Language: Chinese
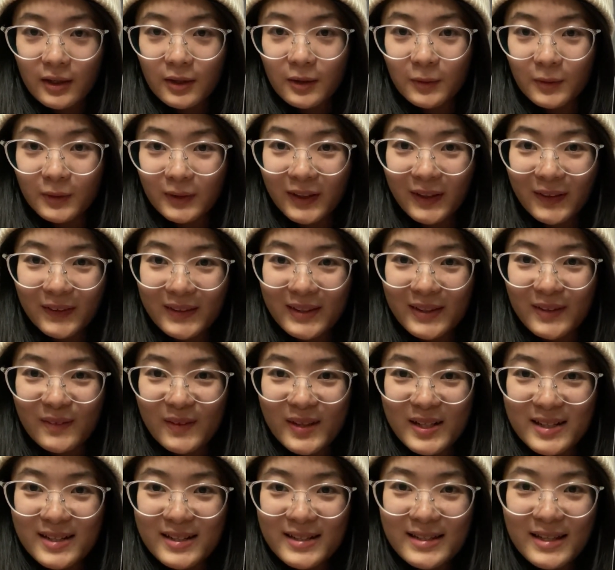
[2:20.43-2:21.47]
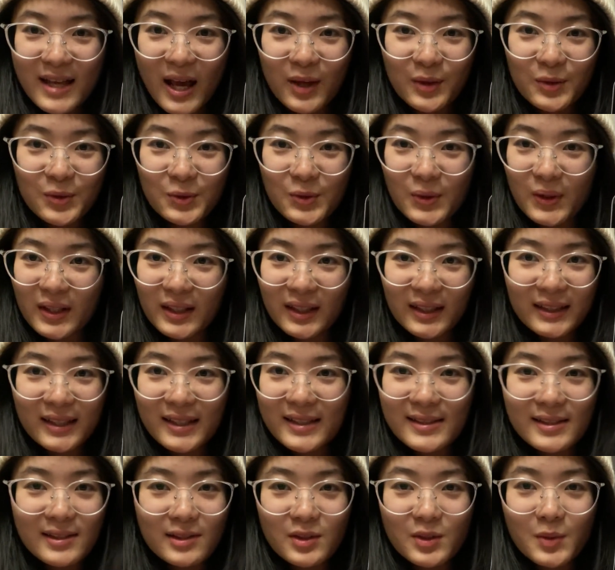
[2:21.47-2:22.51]
我都以为是下雪了，但
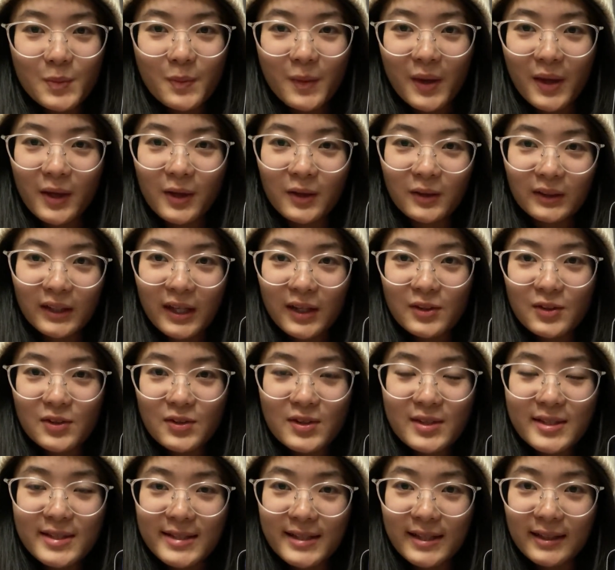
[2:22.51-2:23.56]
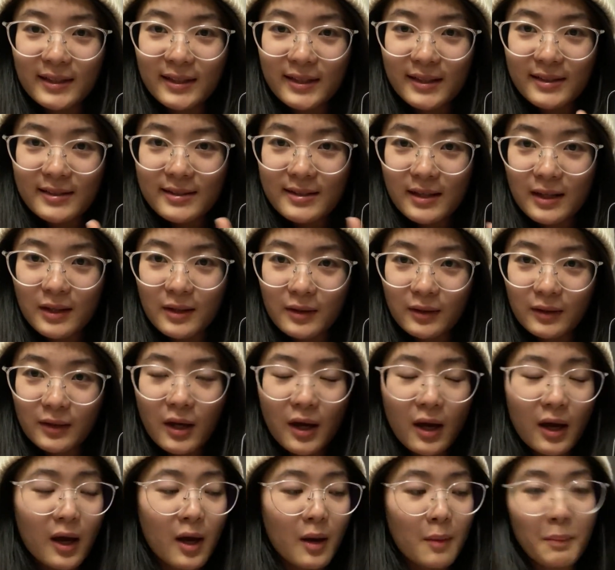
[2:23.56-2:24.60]
其实没有，它就是结的一层
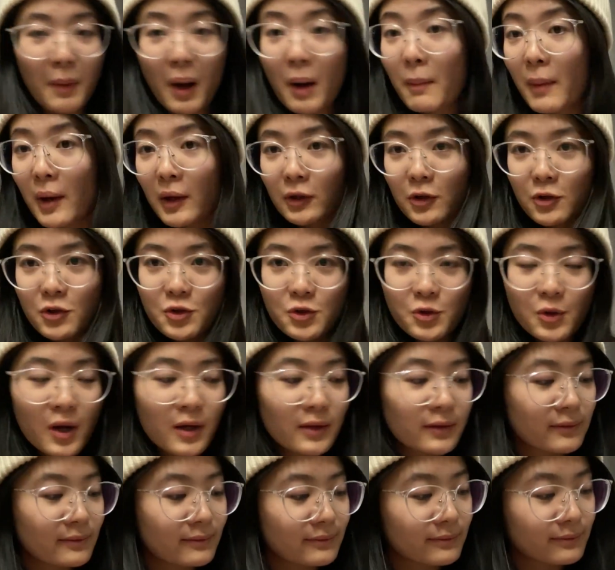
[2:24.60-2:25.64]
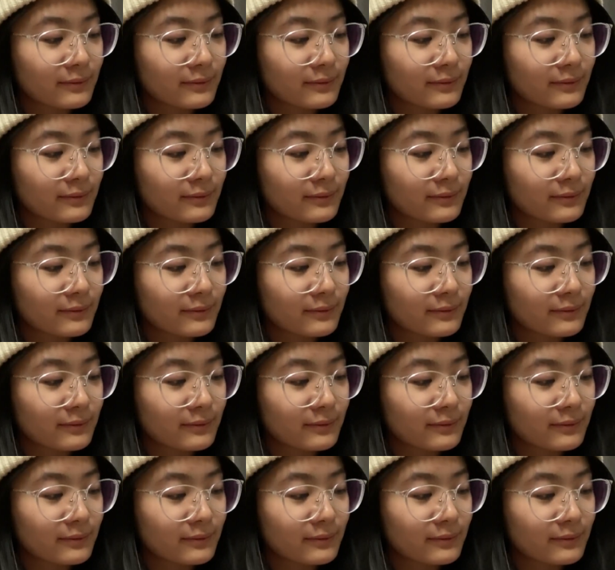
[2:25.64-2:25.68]
薄薄的霜。